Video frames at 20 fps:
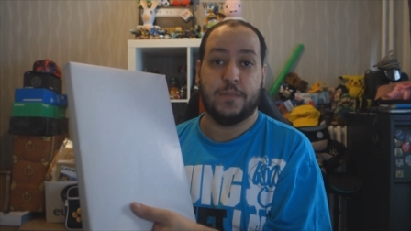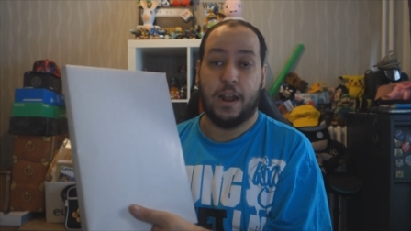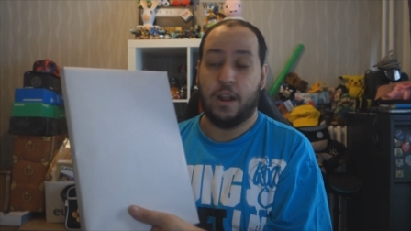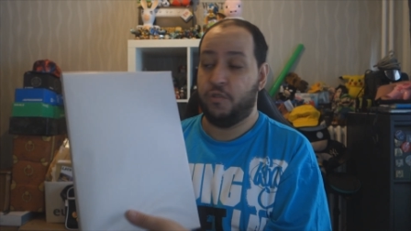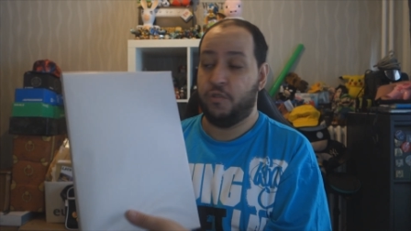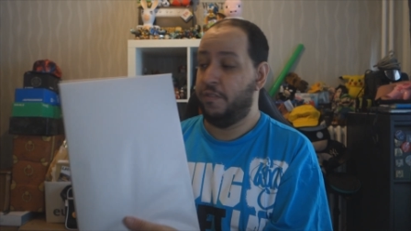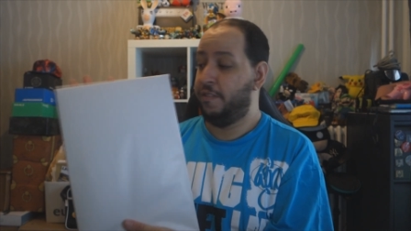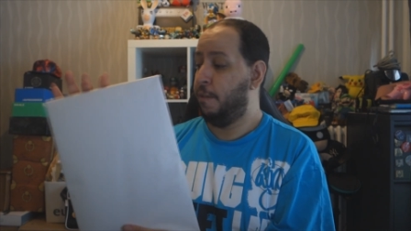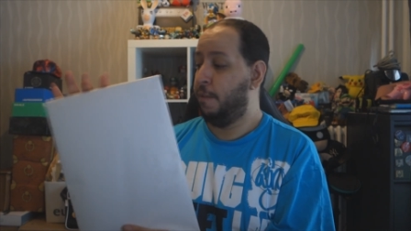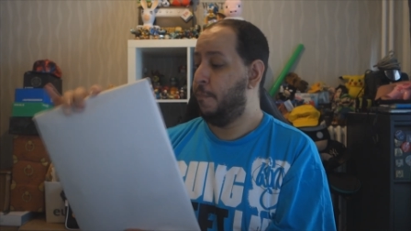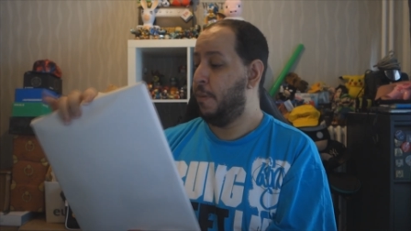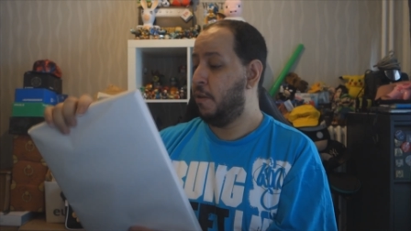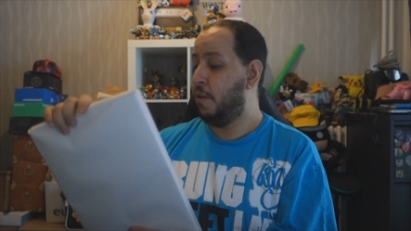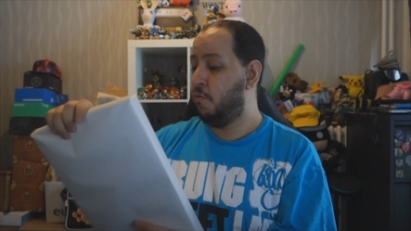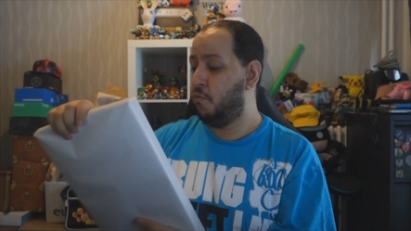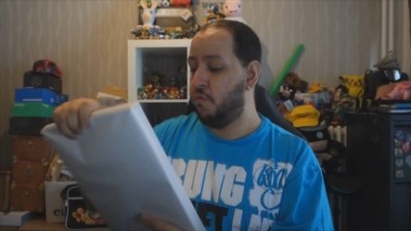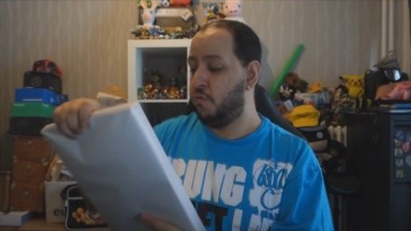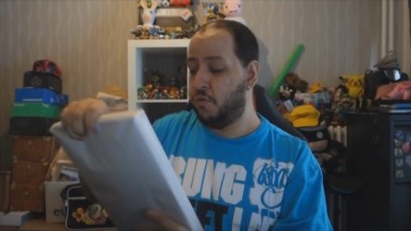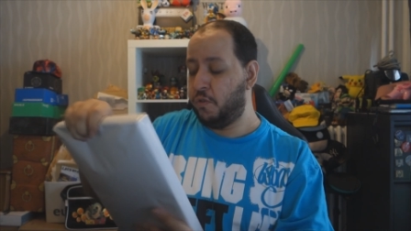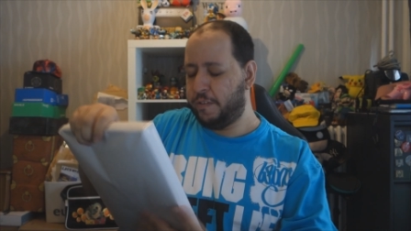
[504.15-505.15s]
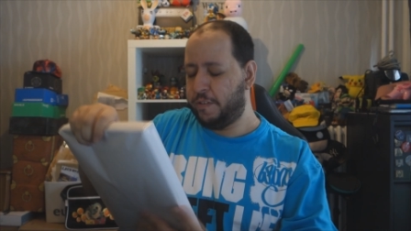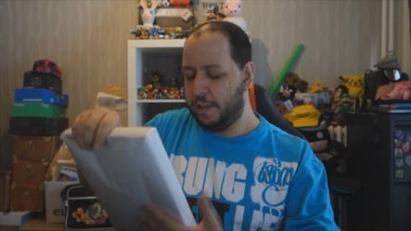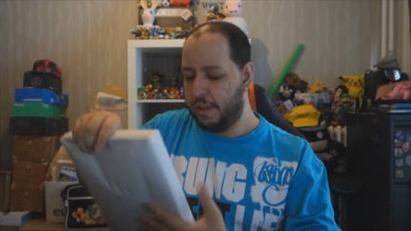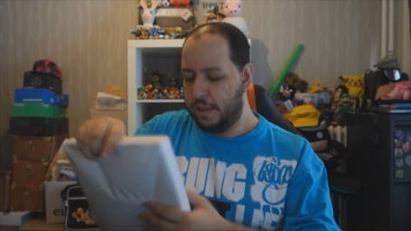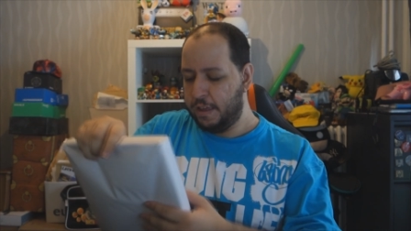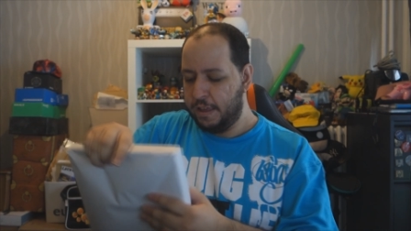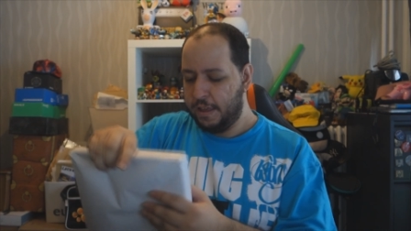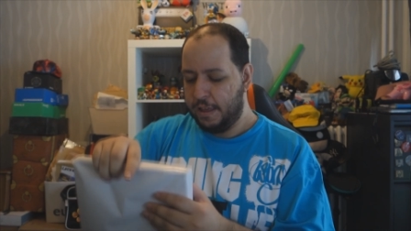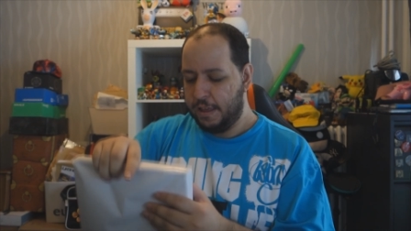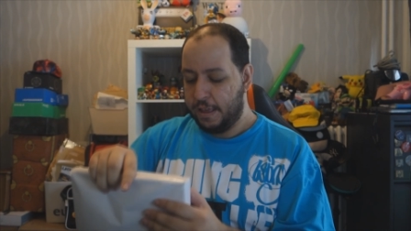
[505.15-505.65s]
Alors, je ne sais pas du tout ce que
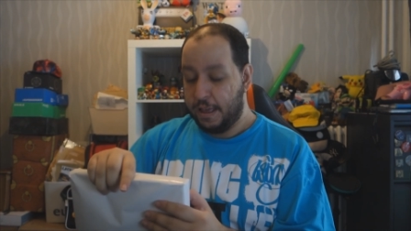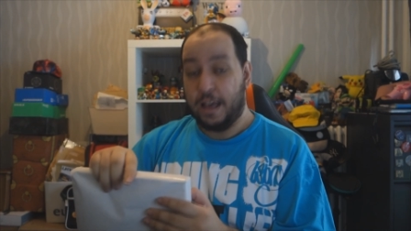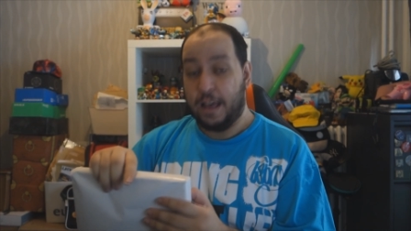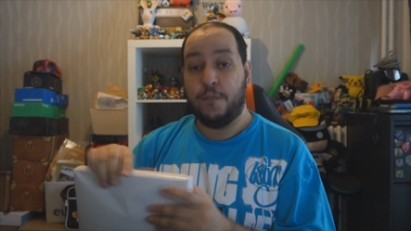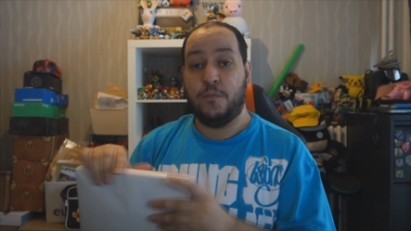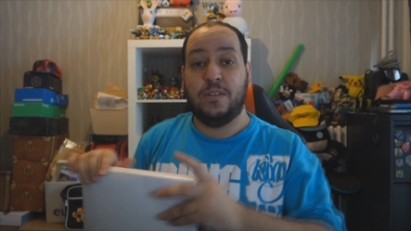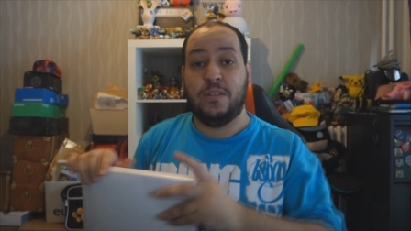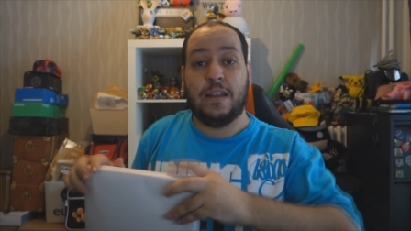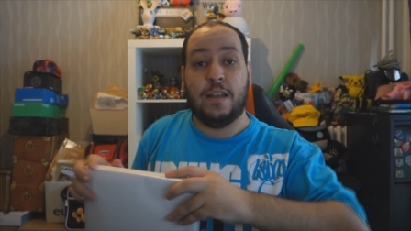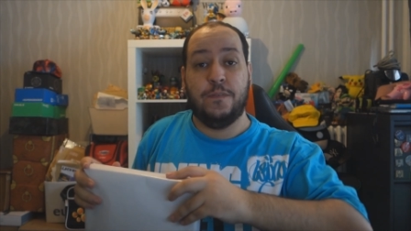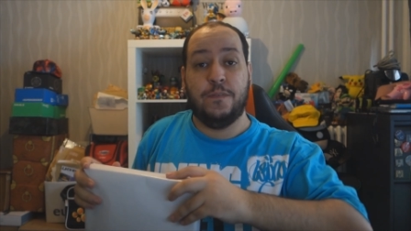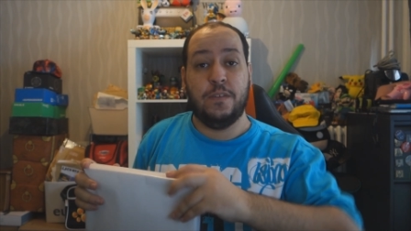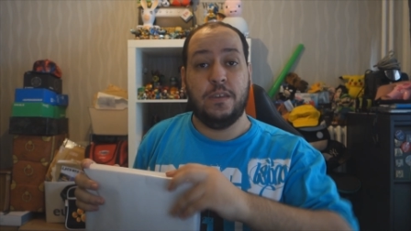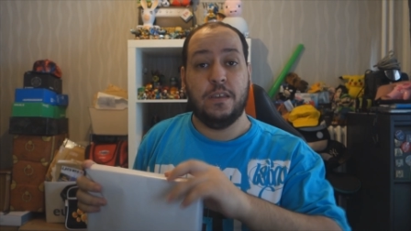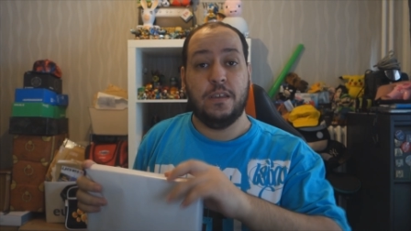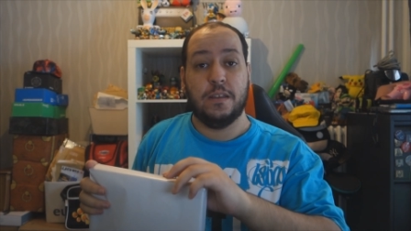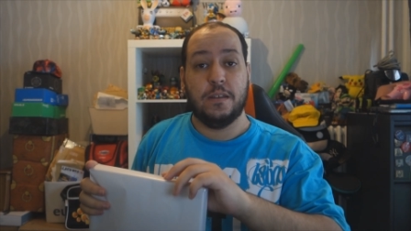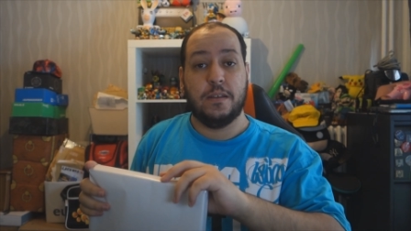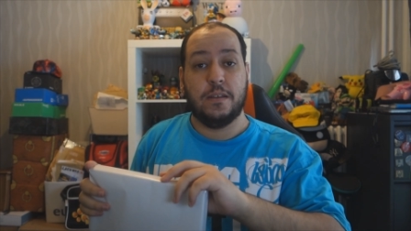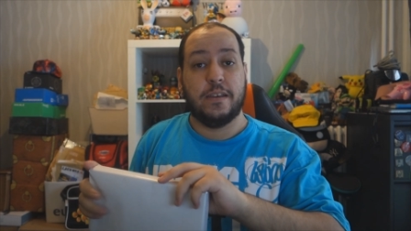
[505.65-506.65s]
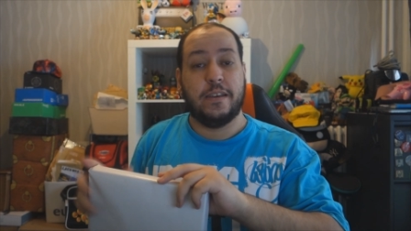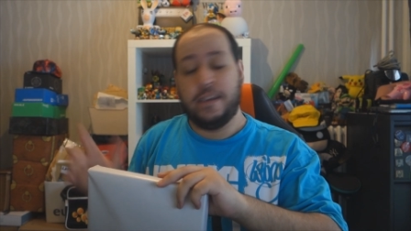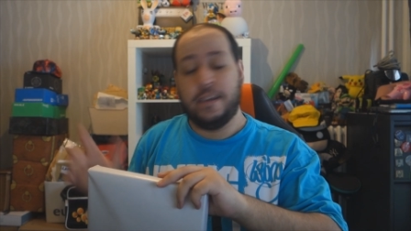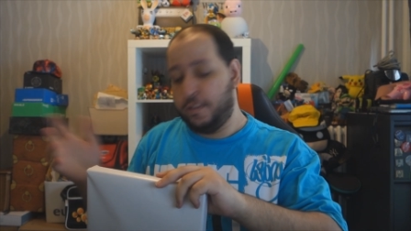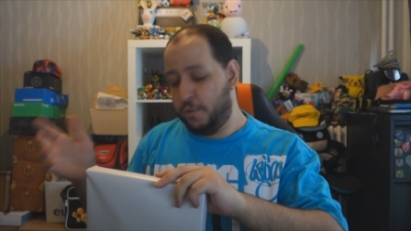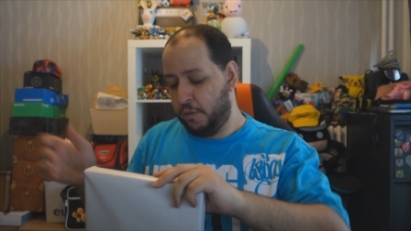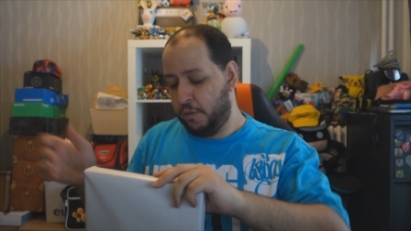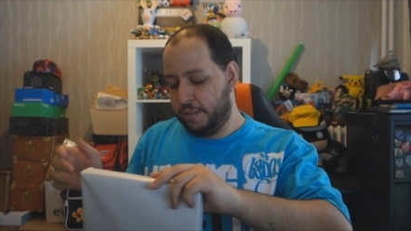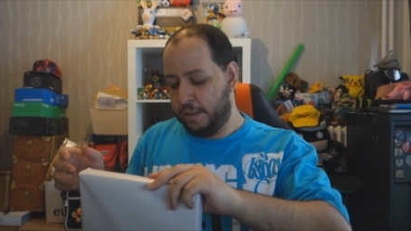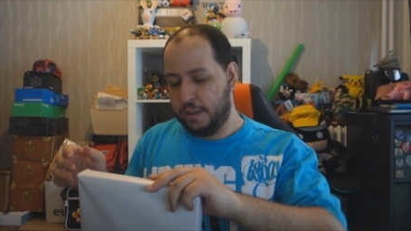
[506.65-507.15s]
c'est. À votre avis,
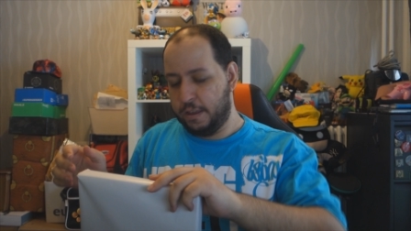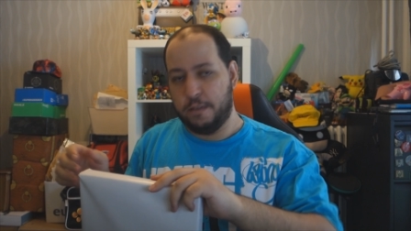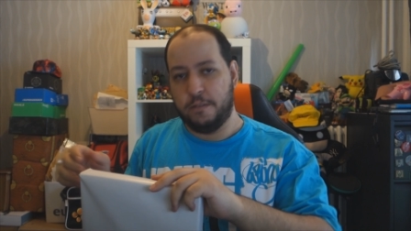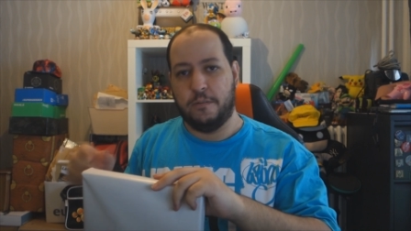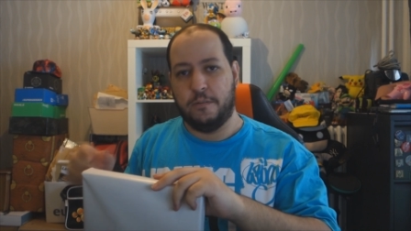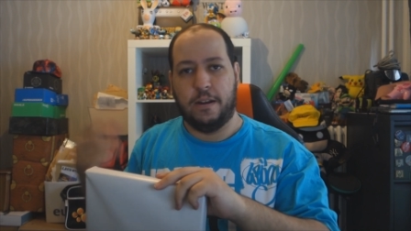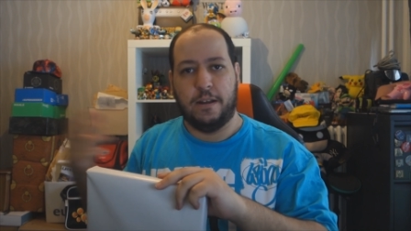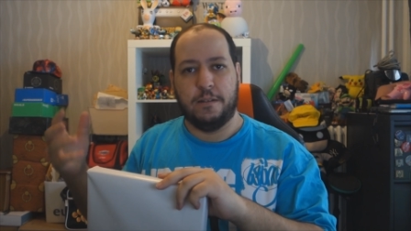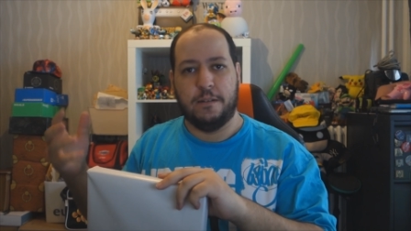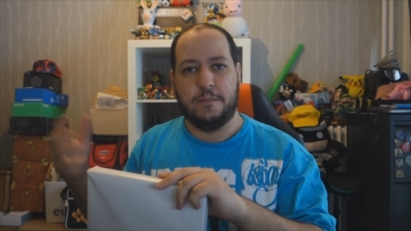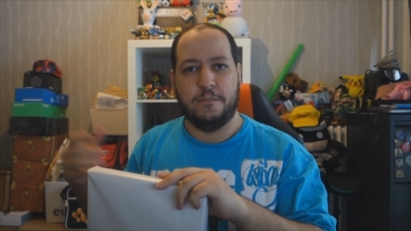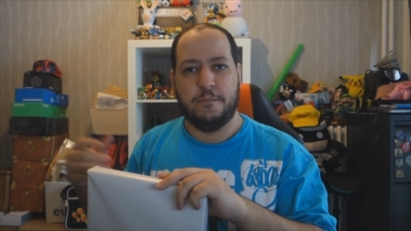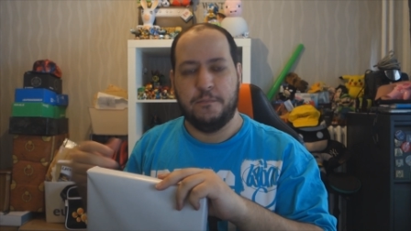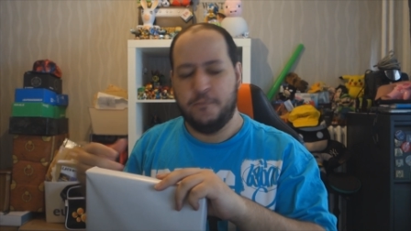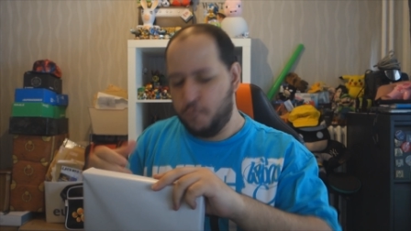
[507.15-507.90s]
qu'est-ce que c'est Voilà.